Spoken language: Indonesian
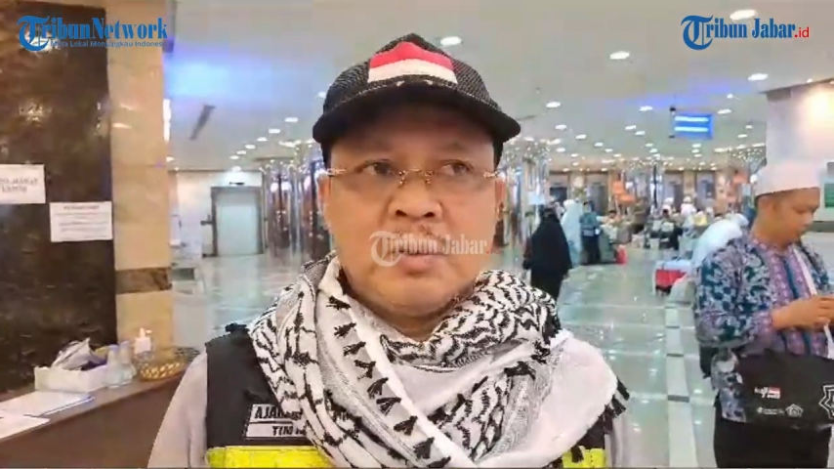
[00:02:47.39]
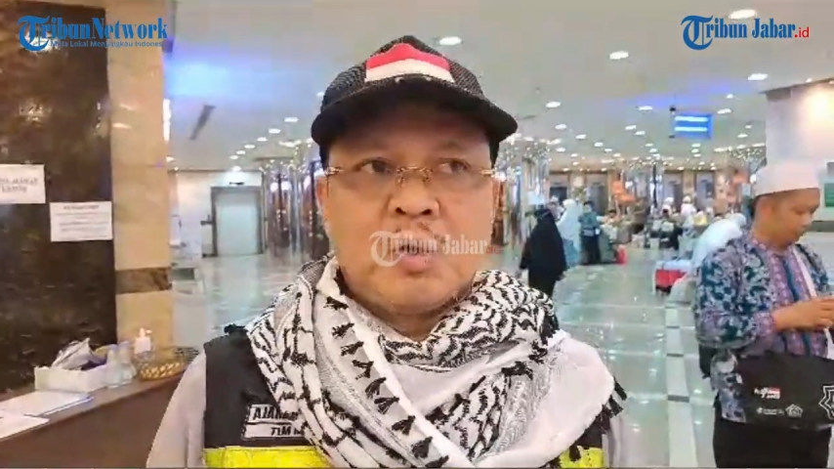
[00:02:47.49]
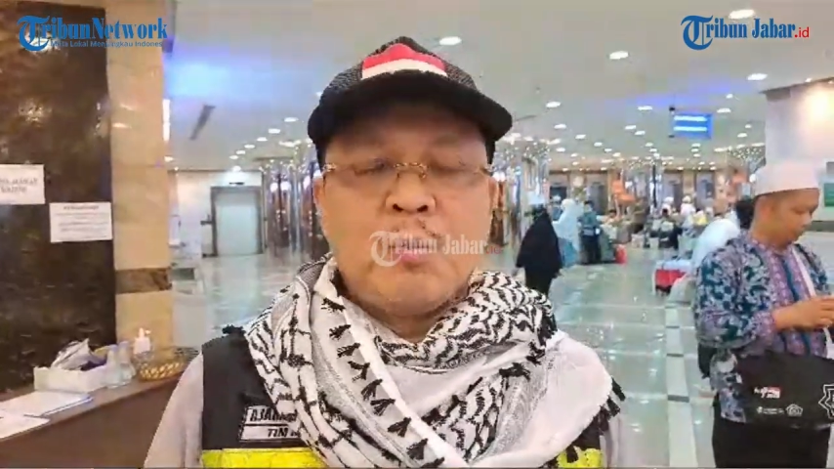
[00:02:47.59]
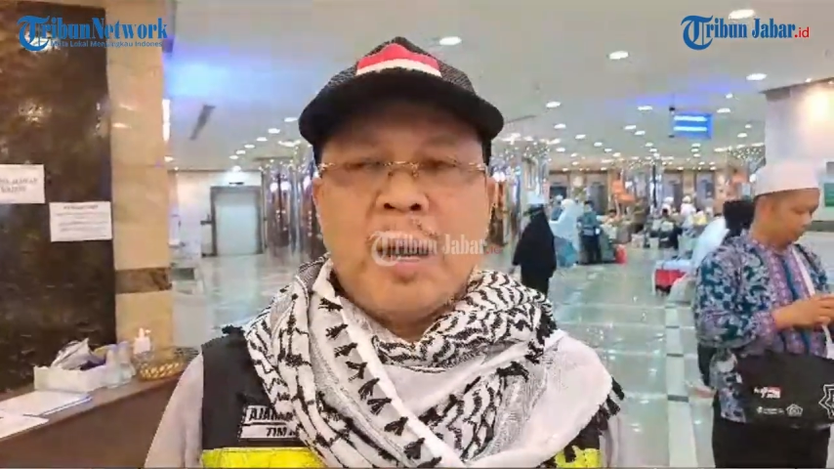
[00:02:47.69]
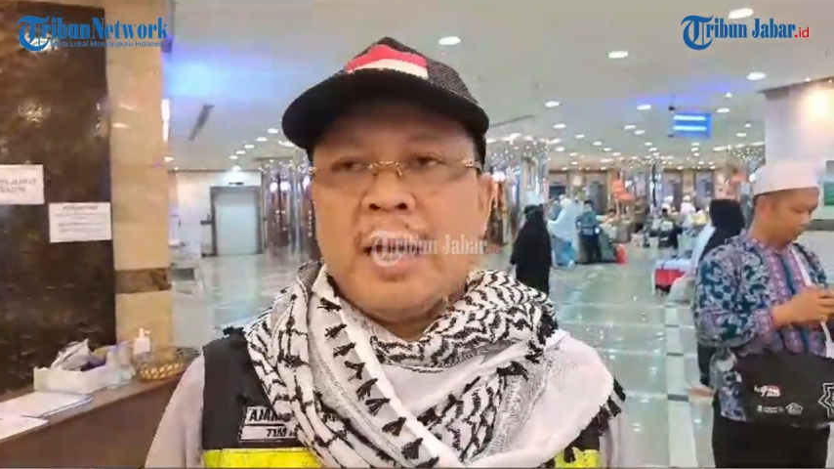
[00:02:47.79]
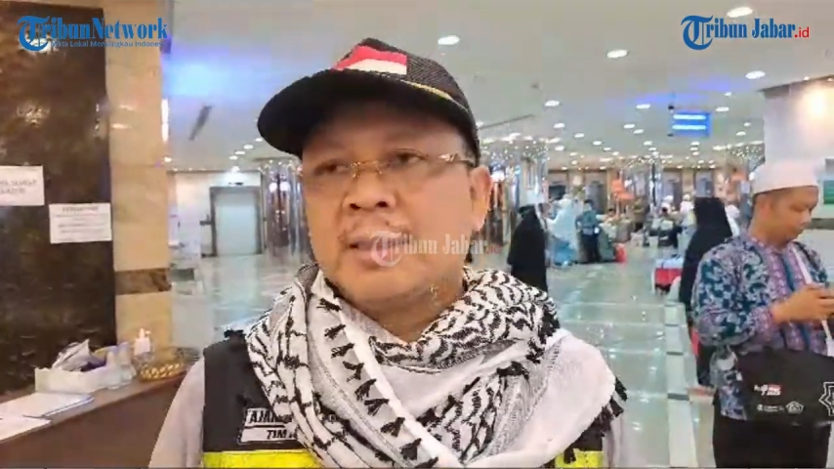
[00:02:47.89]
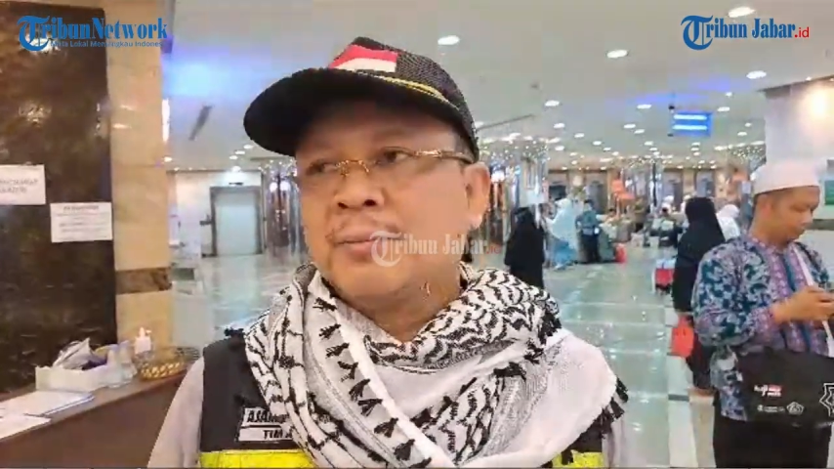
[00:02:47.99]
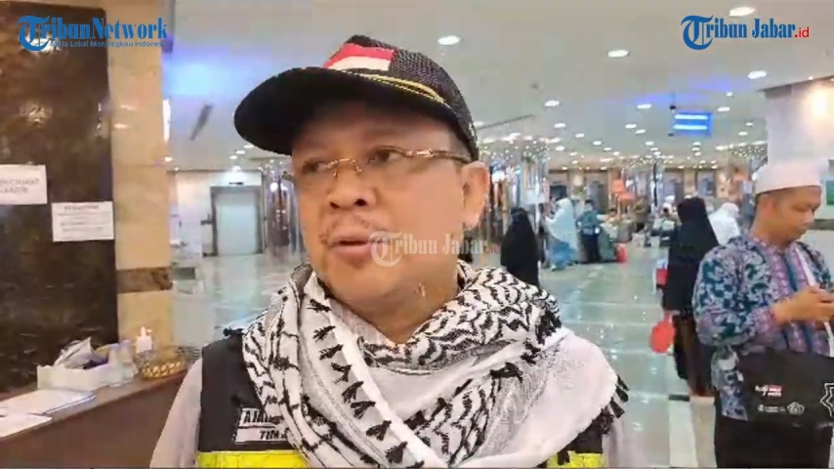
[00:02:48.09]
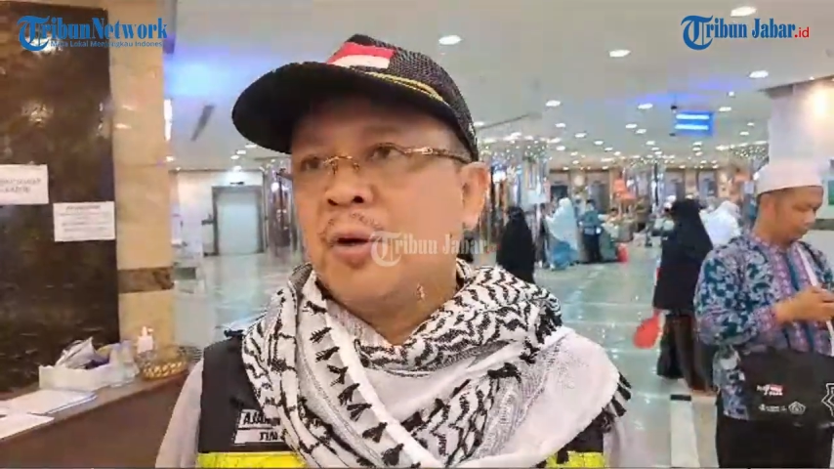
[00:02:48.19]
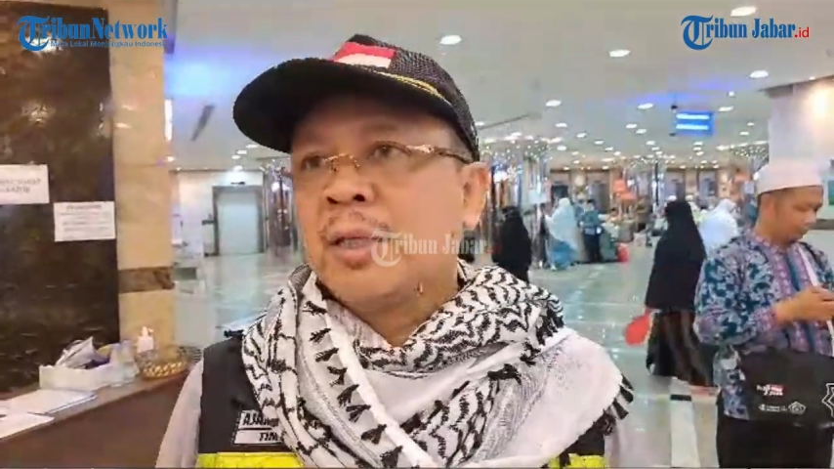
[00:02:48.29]
cukup lah
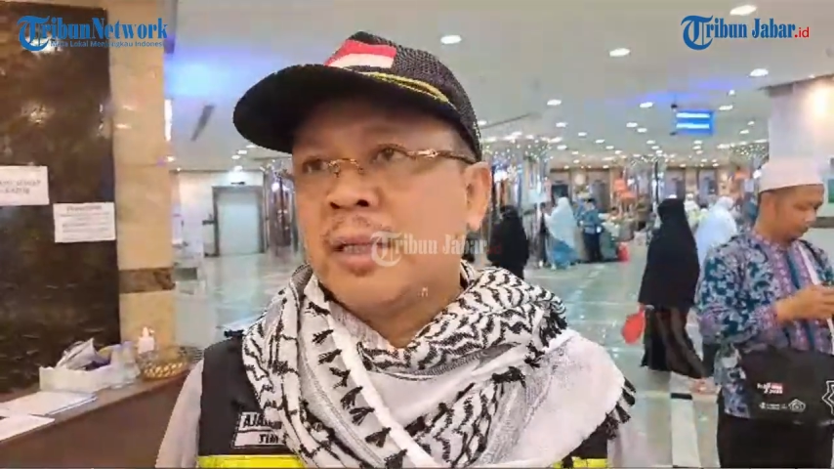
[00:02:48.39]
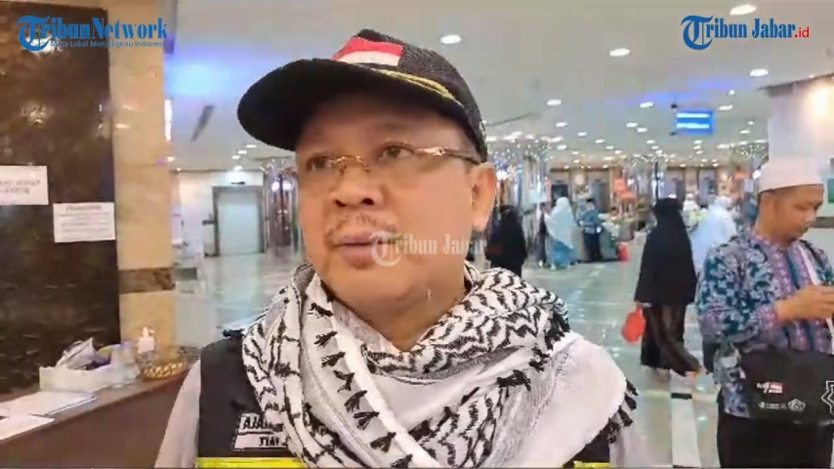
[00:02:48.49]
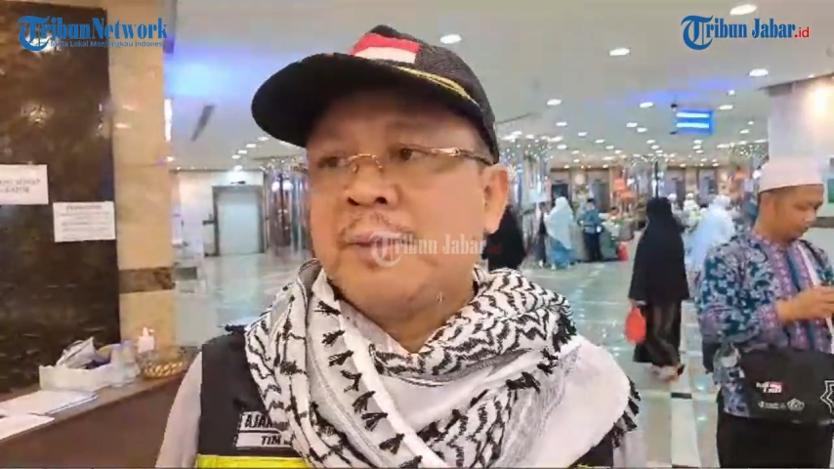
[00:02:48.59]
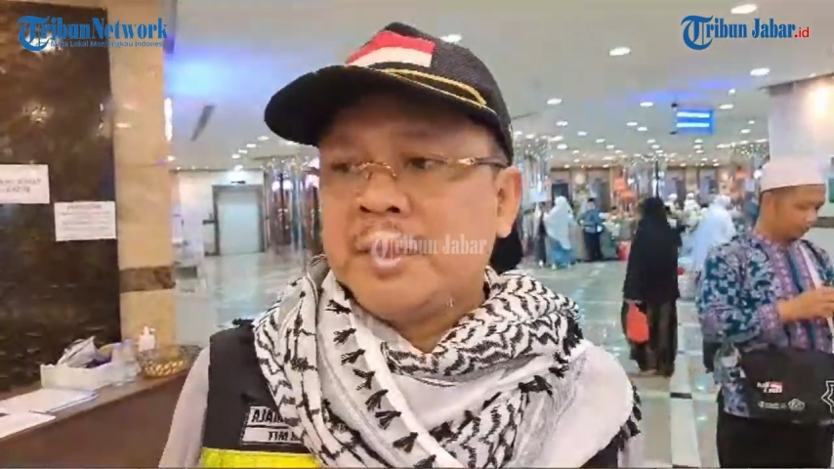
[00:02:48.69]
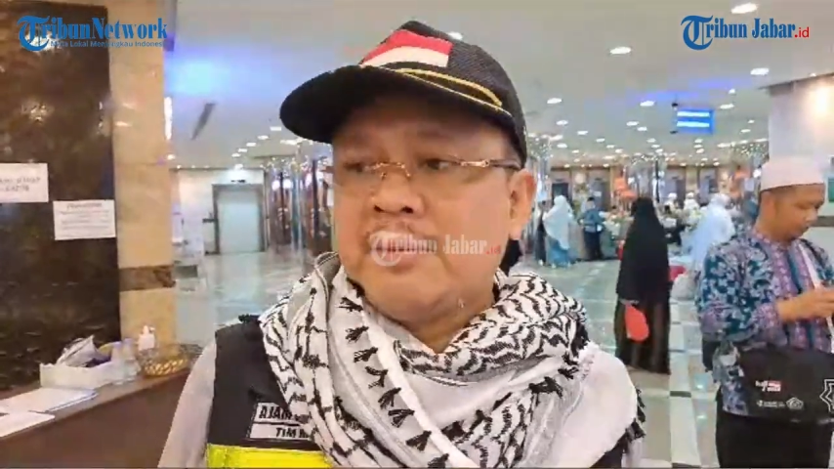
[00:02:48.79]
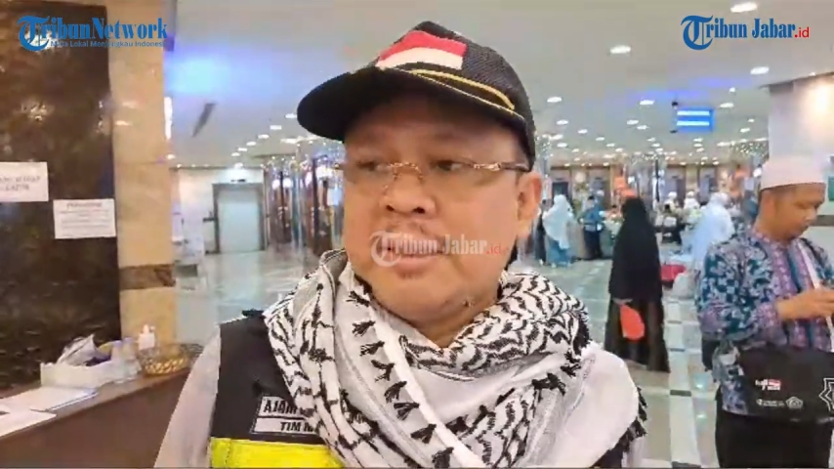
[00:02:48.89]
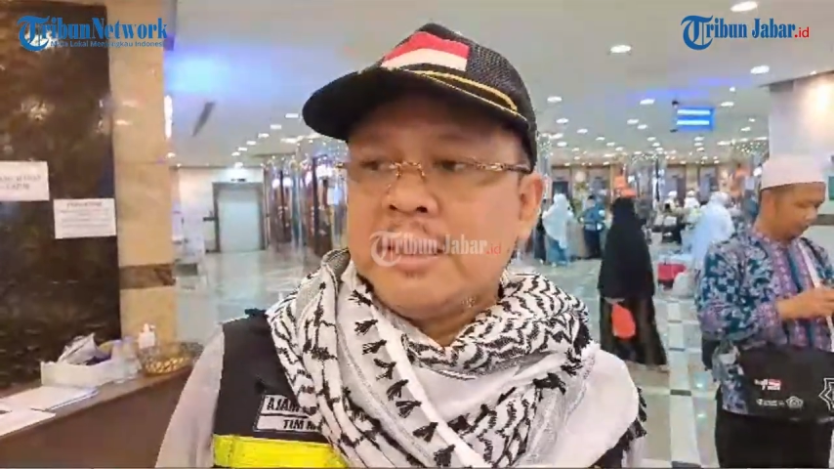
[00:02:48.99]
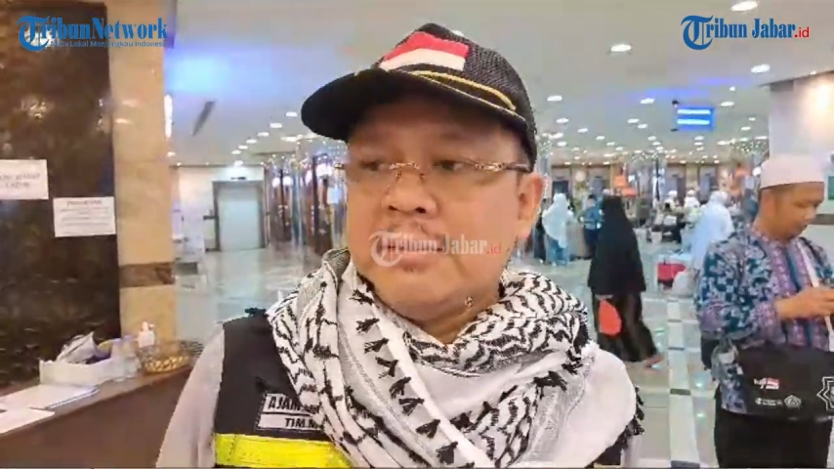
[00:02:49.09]
10 liter masing-masing